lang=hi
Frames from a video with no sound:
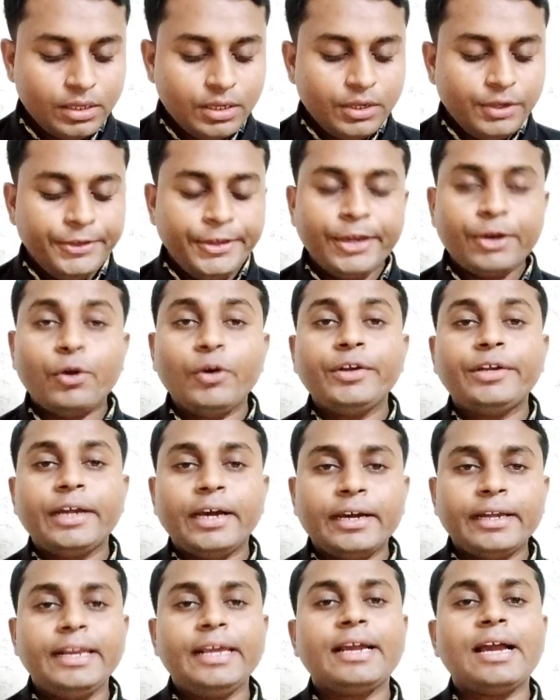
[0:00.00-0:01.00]
ये कोई
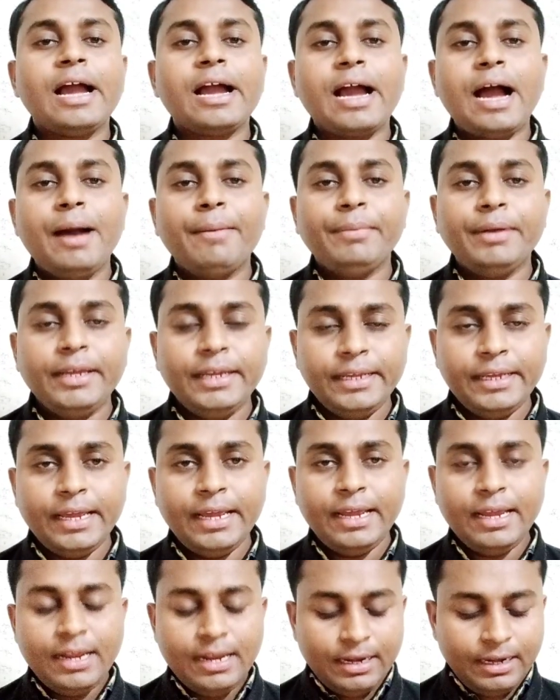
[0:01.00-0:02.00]
ठगने का काम नहीं
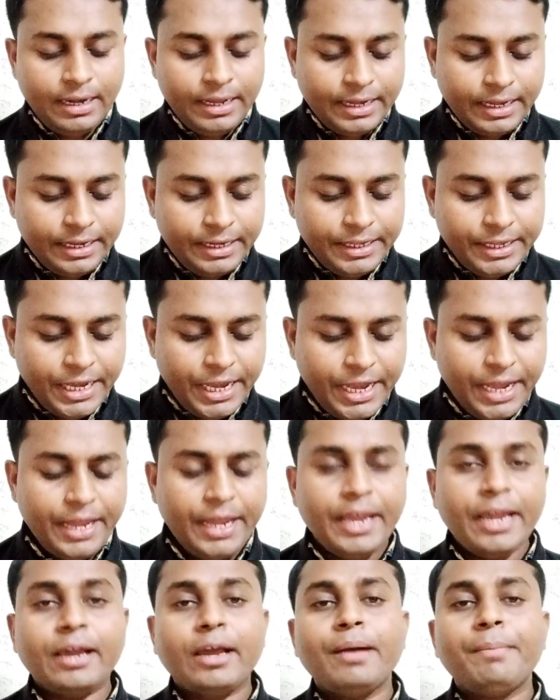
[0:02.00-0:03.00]
है लेकिन ये
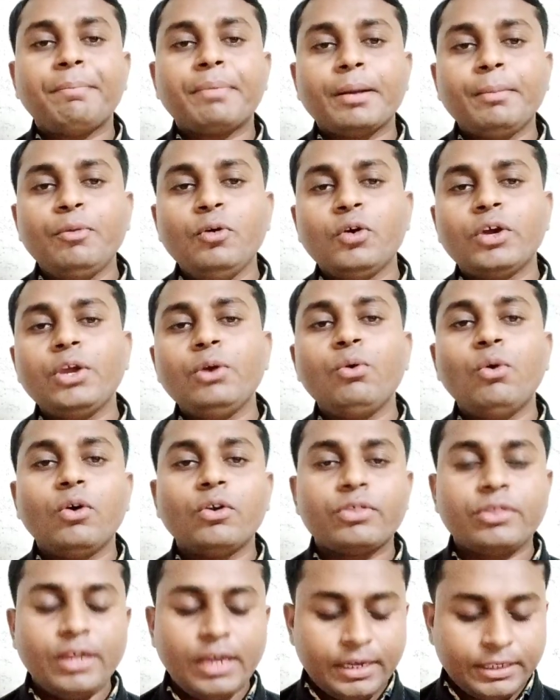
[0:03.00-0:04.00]
एक प्रभु की ओर
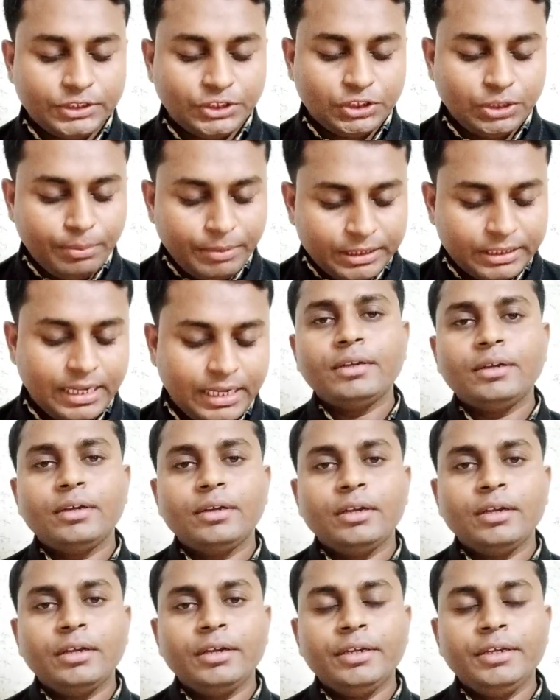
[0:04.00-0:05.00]
से एक चमत्कार
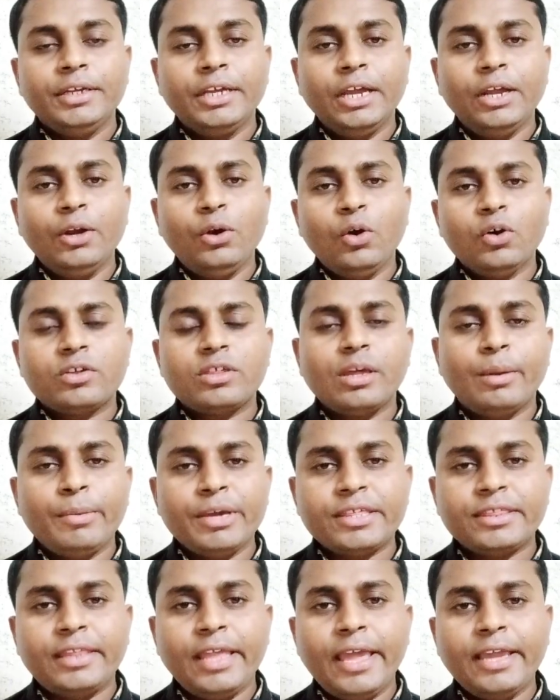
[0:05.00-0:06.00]
ये लोग
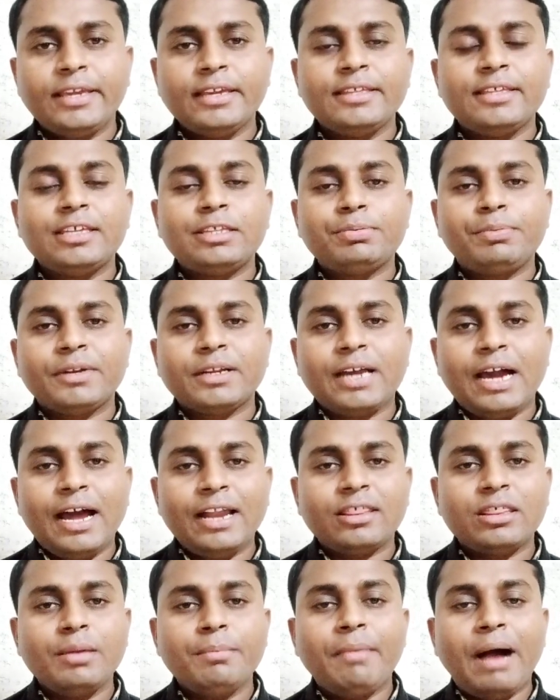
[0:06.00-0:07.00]
समझते हैं कि जिस प्रकार
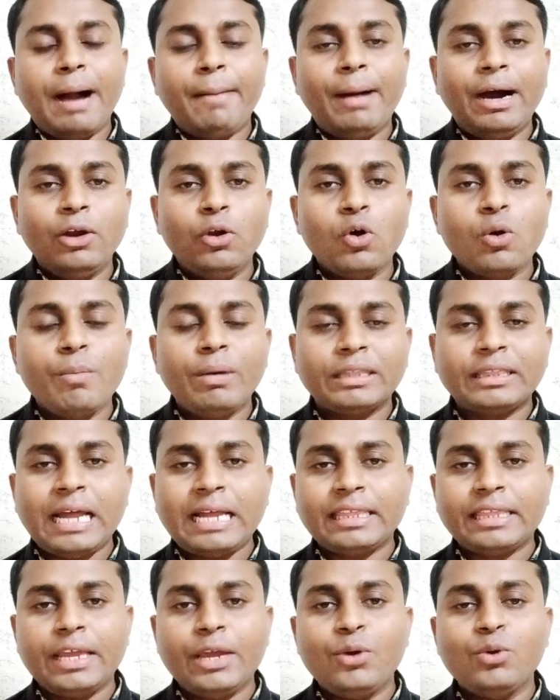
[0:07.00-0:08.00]
से बाबा लोग
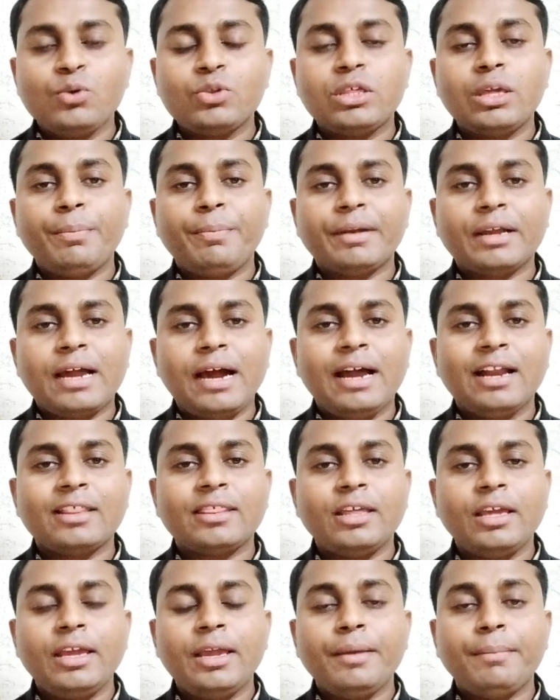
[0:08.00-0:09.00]
बताते हैं उसी प्रकार
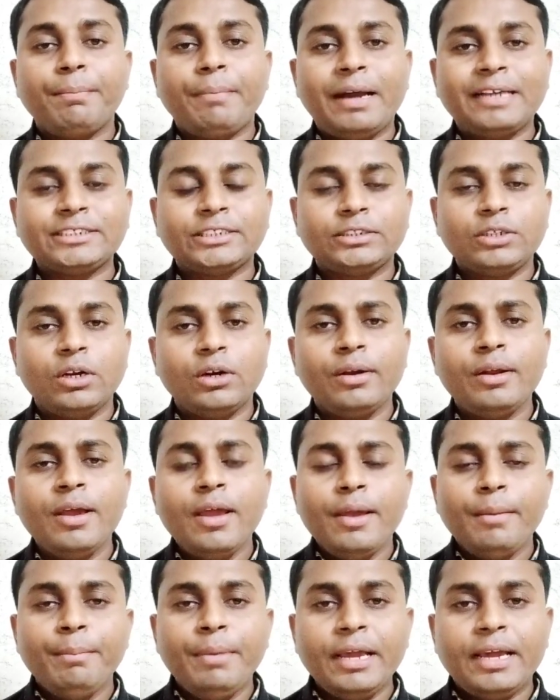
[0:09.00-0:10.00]
से ये पास्टर
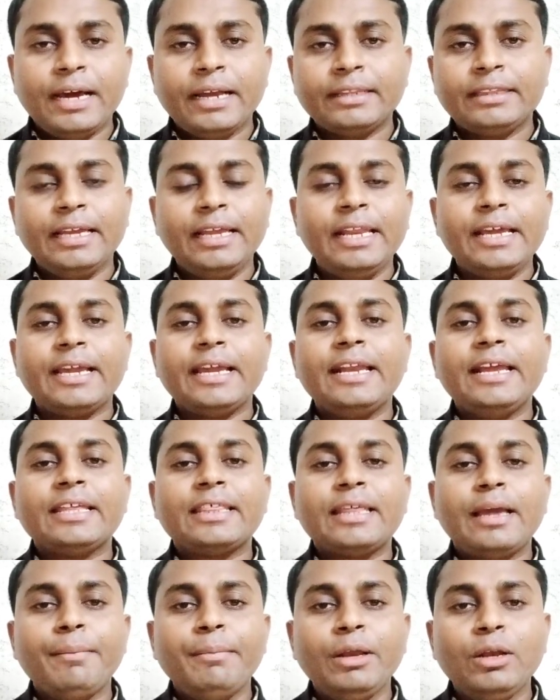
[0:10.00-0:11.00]
भी करते हैं लेकिन
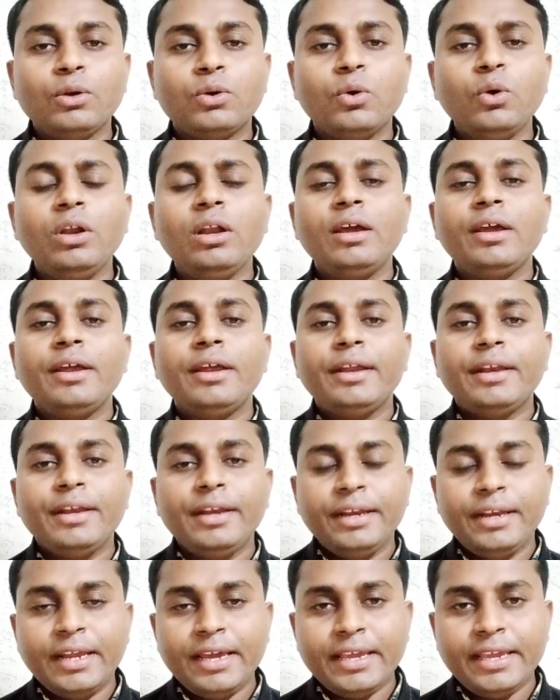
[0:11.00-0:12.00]
ऐसा बिल्कुल
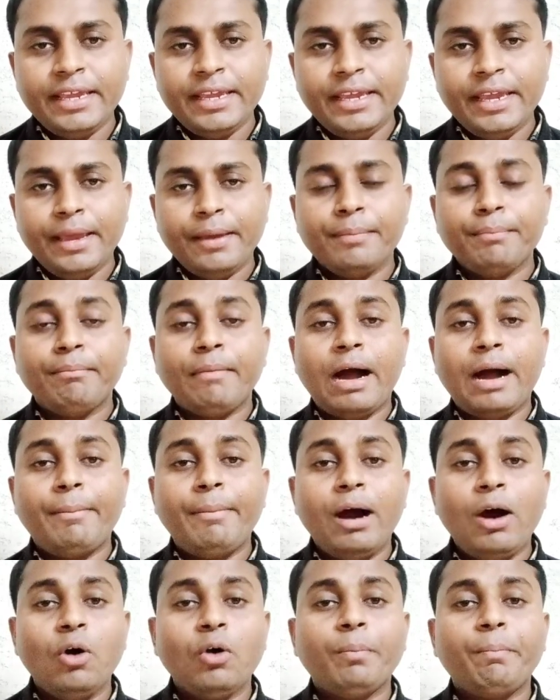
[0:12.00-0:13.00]
नहीं है
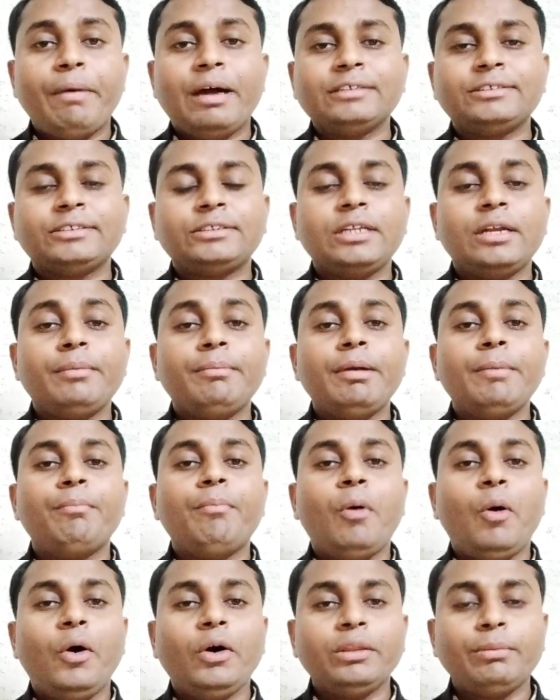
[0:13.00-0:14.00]
बाबा और पास्टर में
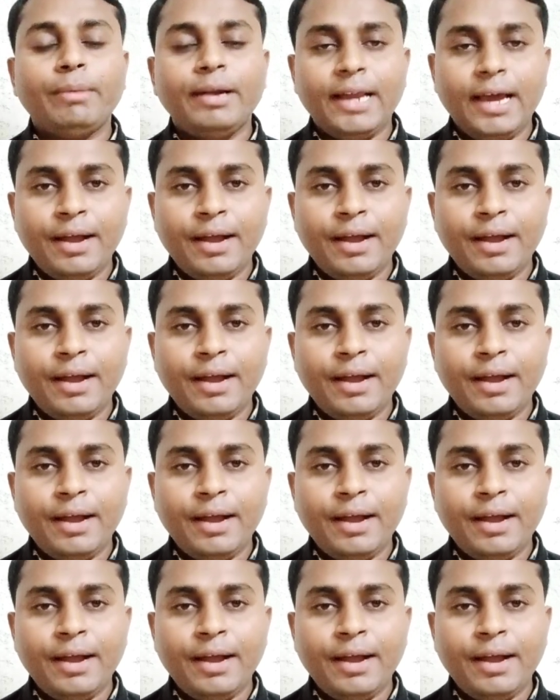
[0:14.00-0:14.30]
बहुत बड़ा